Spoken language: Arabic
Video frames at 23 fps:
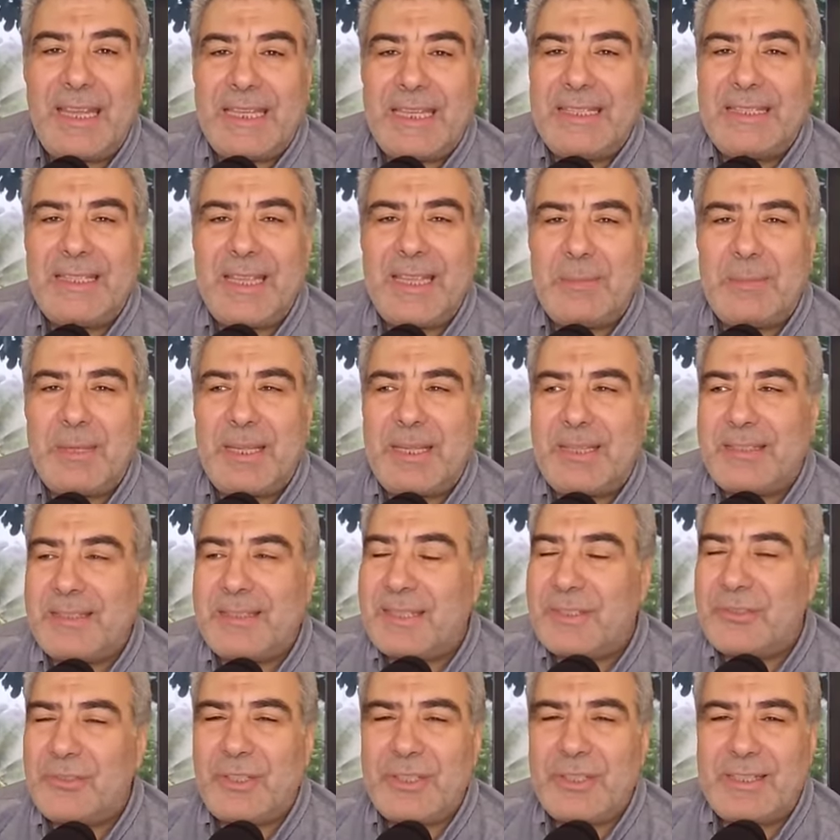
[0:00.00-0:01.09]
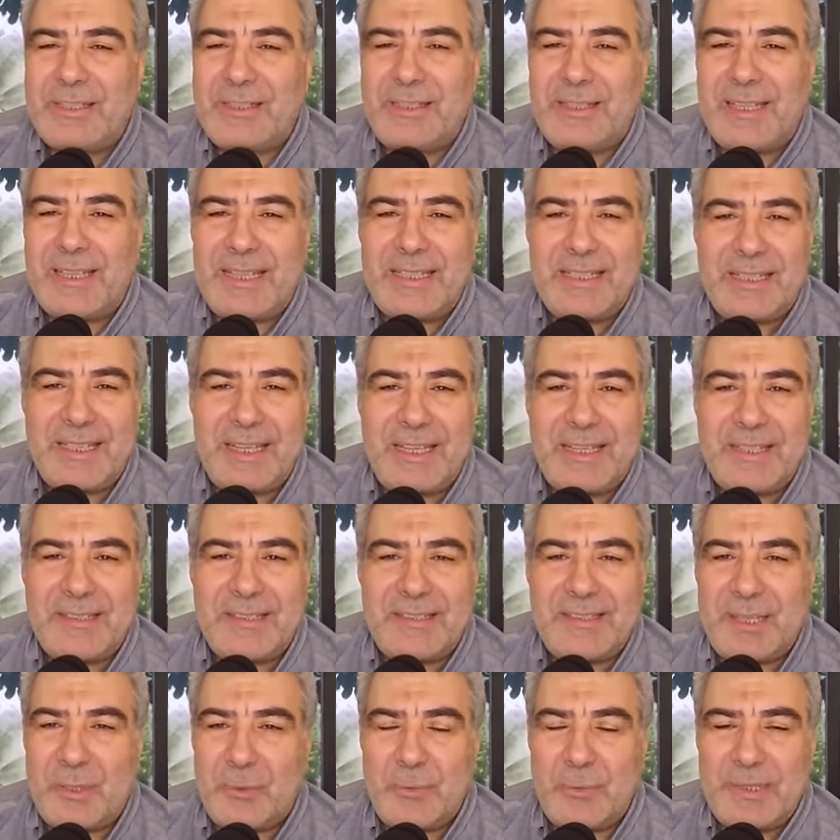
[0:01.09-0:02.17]
عندما تجد
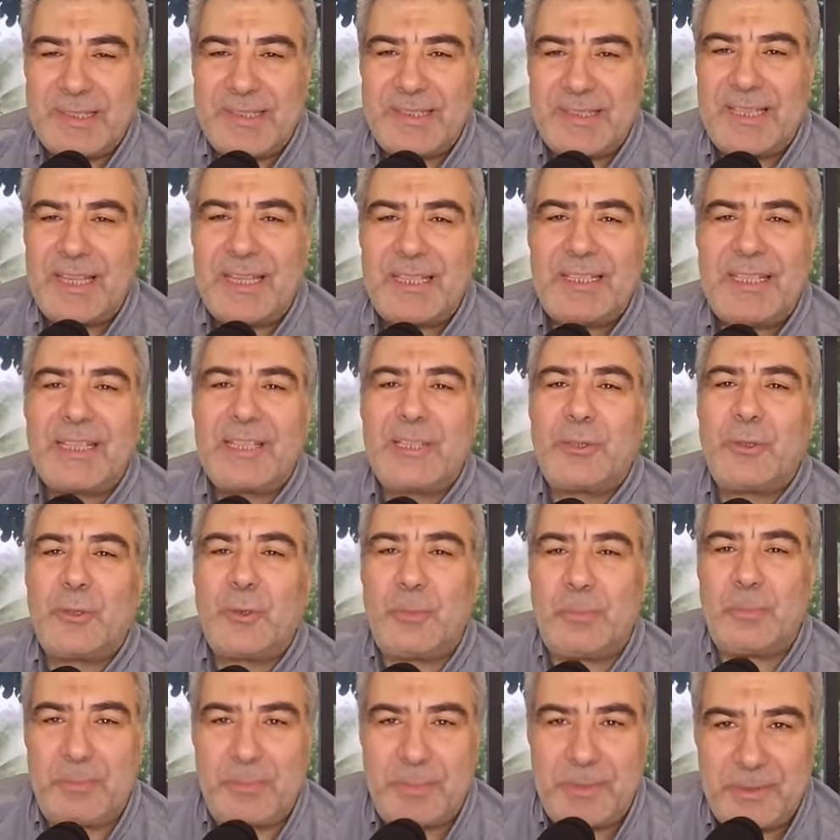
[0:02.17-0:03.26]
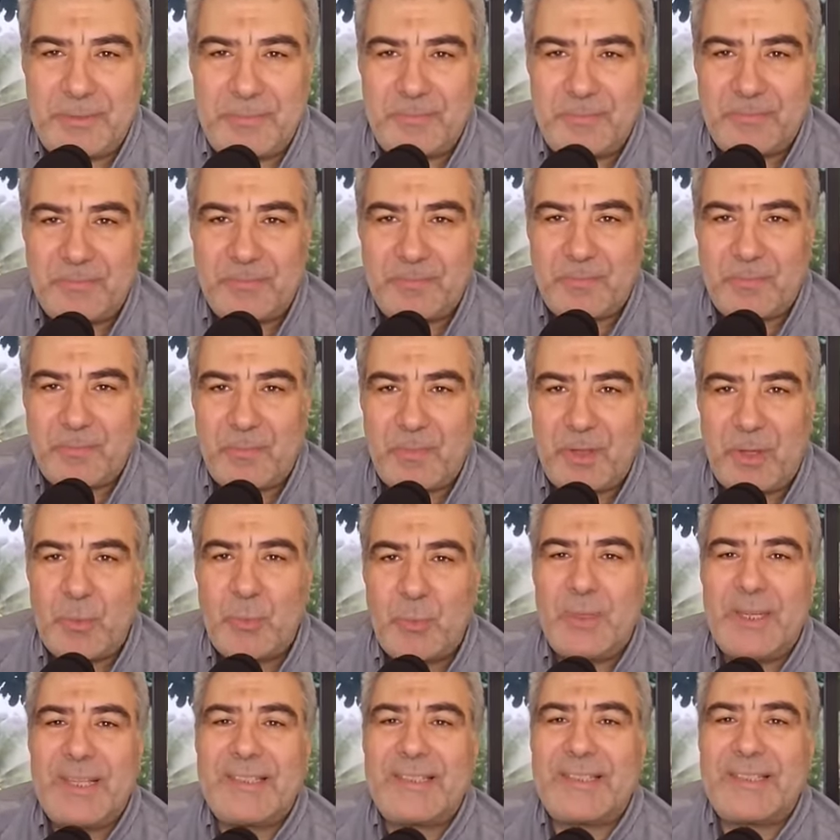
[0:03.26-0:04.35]
الناس أو إنسان يطلب
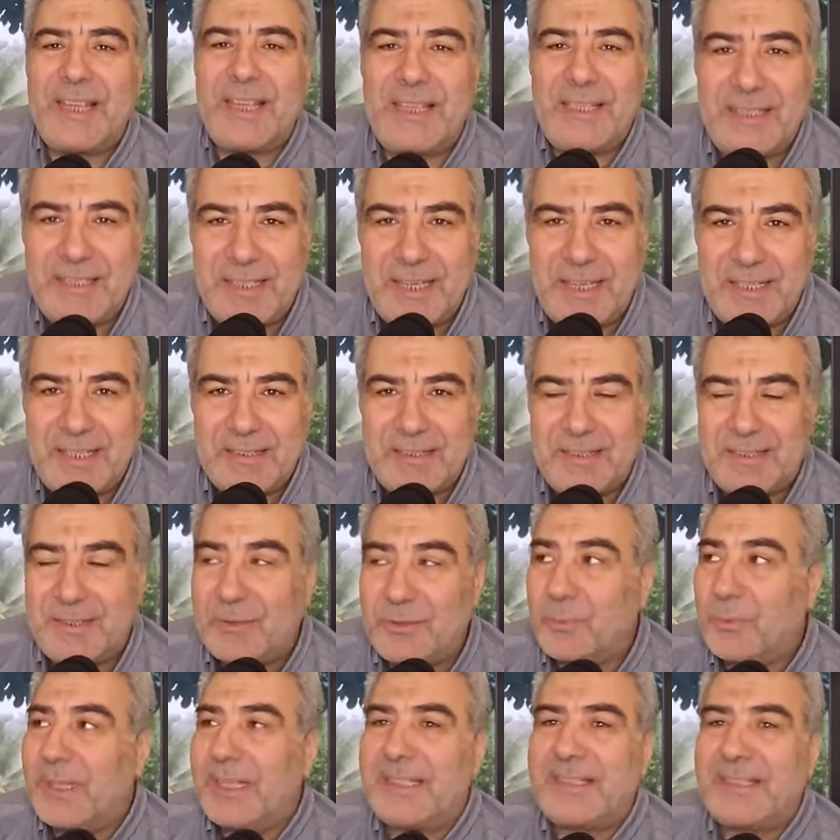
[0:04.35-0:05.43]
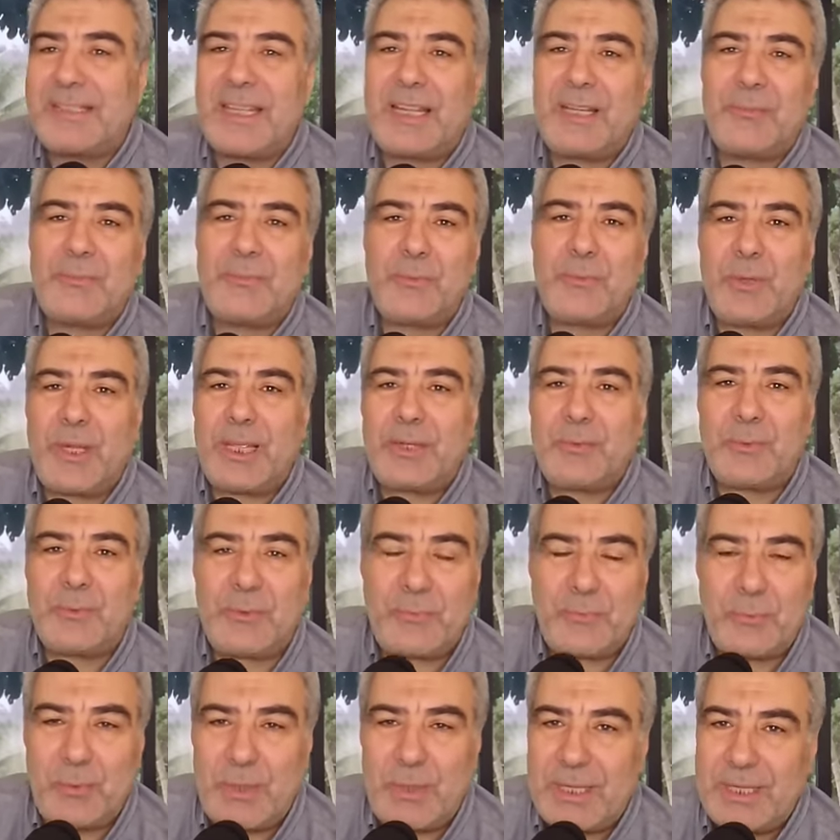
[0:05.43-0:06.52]
ويسأل الناس ويسأل فلان
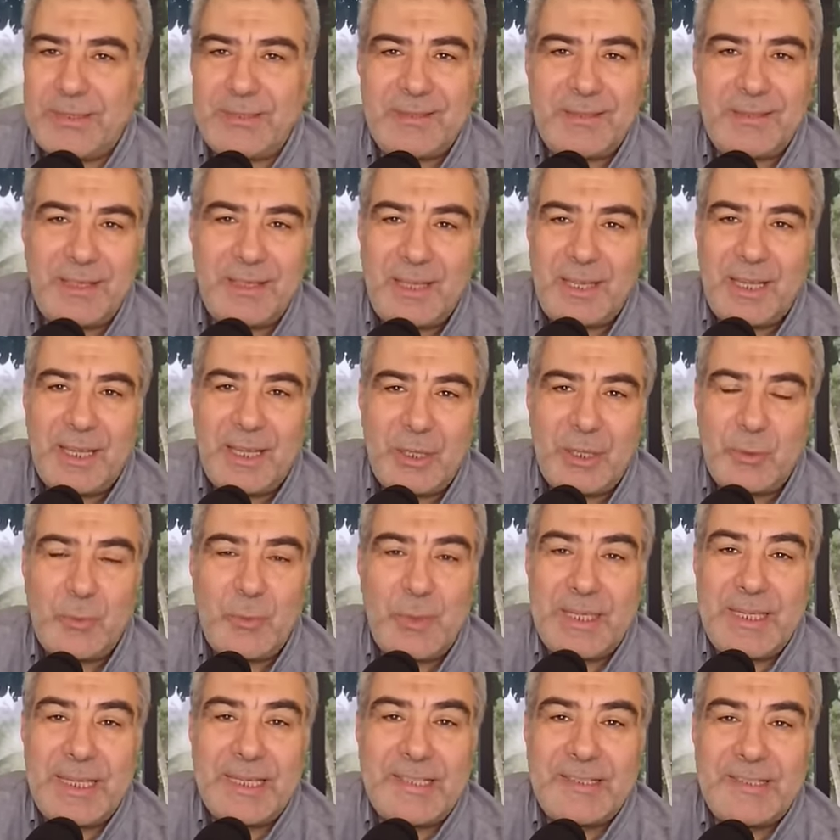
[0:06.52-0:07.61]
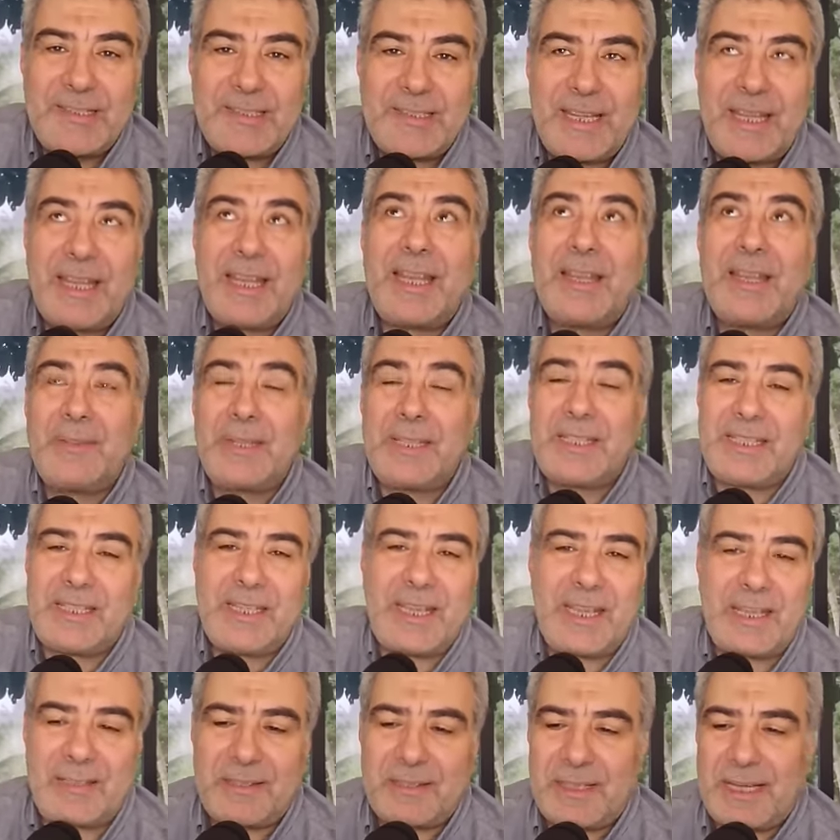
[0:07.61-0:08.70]
وفلان وينسى هذا
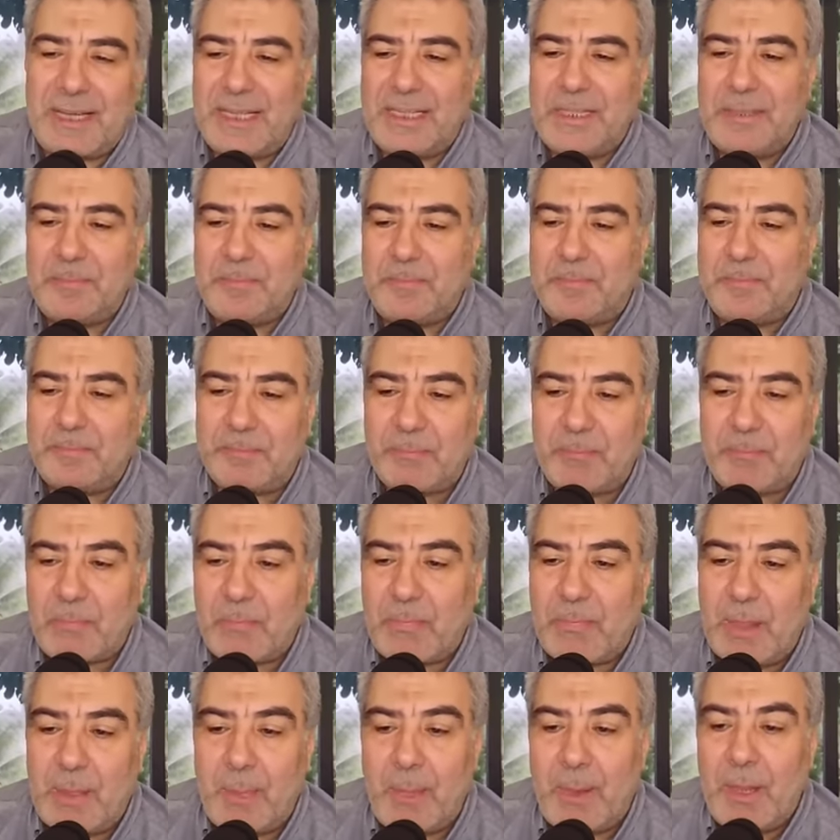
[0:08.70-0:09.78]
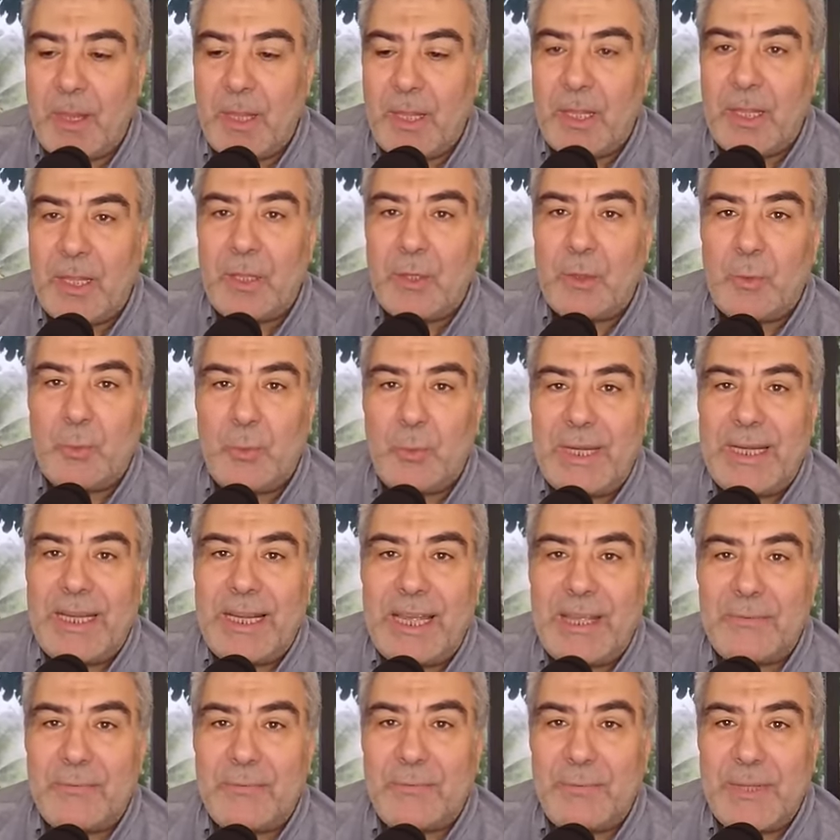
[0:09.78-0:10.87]
الإله الرحيم
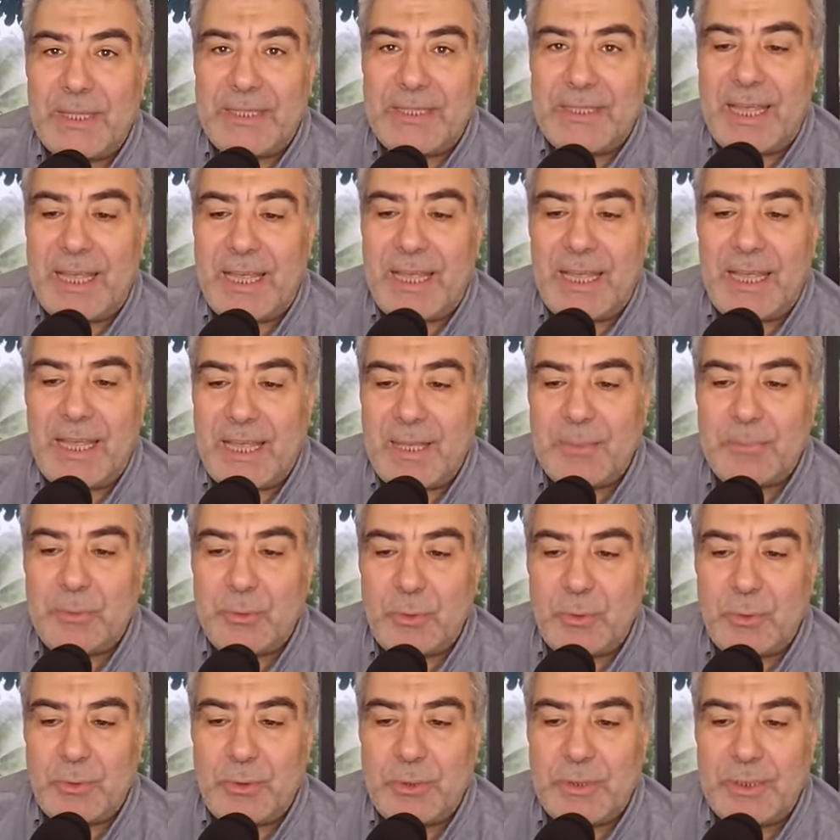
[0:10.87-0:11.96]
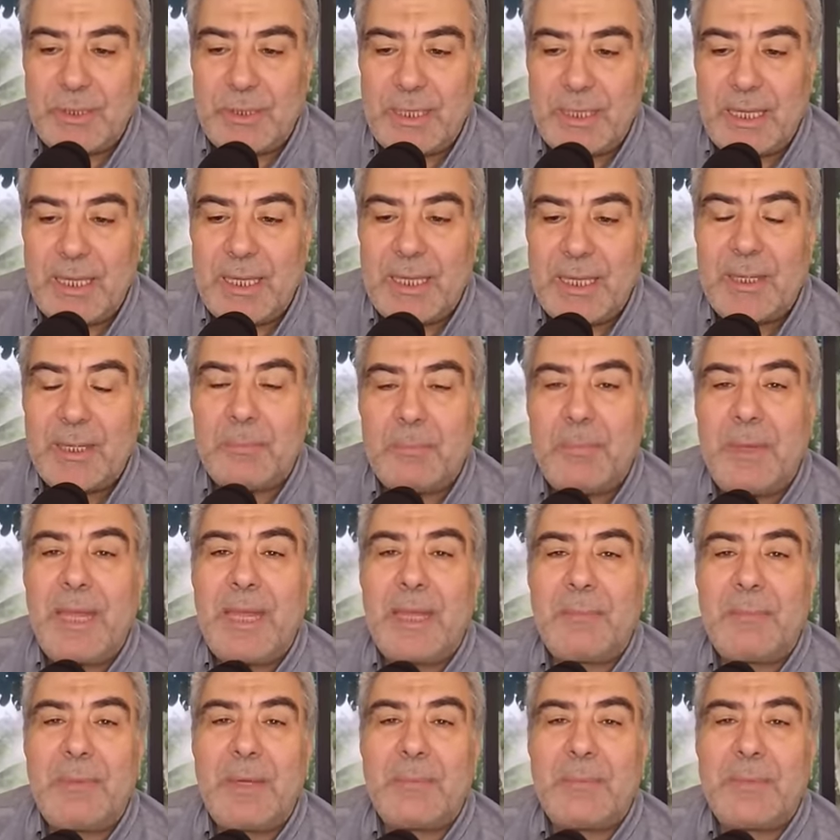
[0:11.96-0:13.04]
ولا فتح عبد
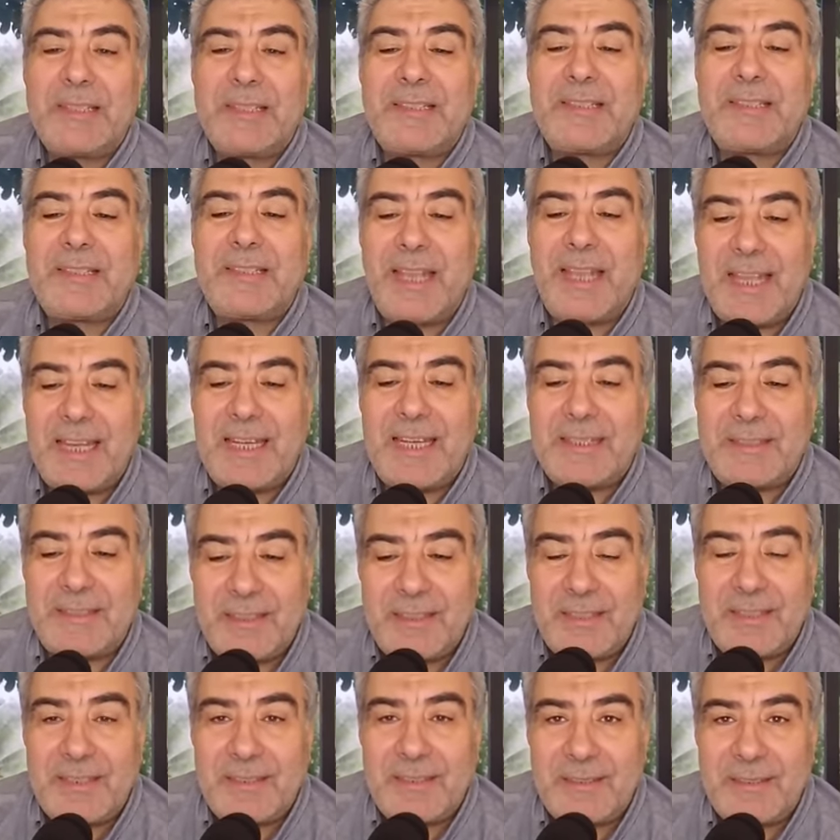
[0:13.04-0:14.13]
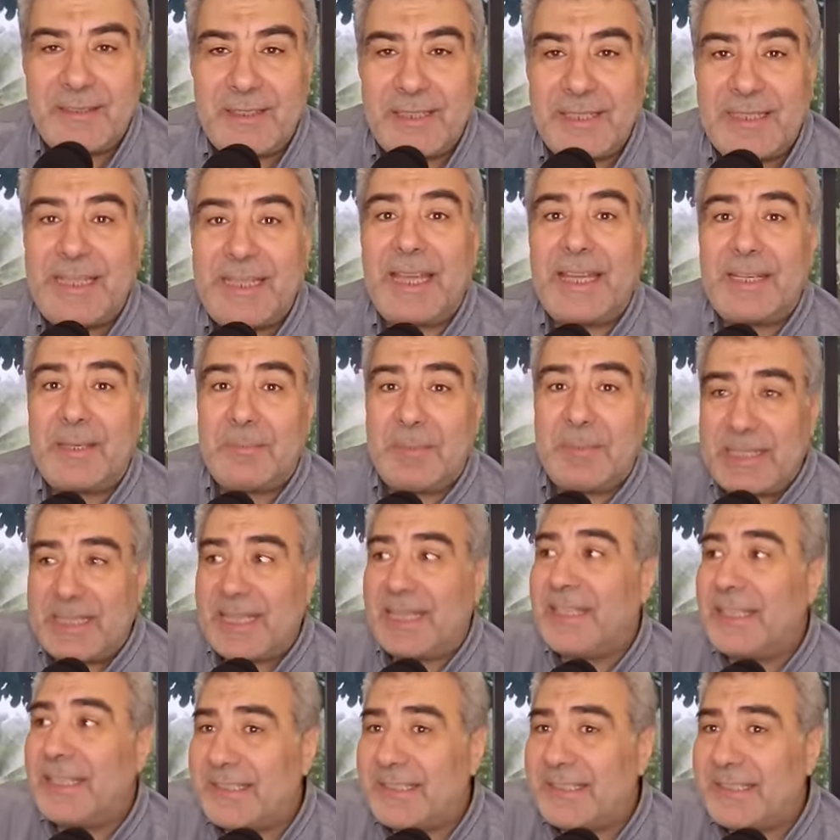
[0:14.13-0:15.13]
باب مسألة يعني بدأ